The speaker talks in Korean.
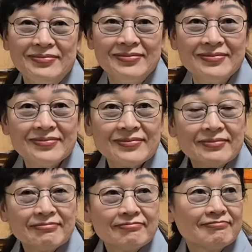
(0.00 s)
조금 전에
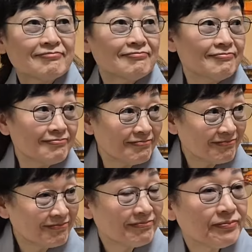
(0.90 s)
어떤
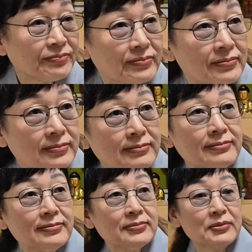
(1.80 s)

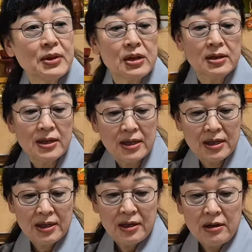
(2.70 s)
기도를
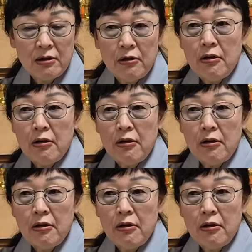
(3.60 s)
올리셨습니까?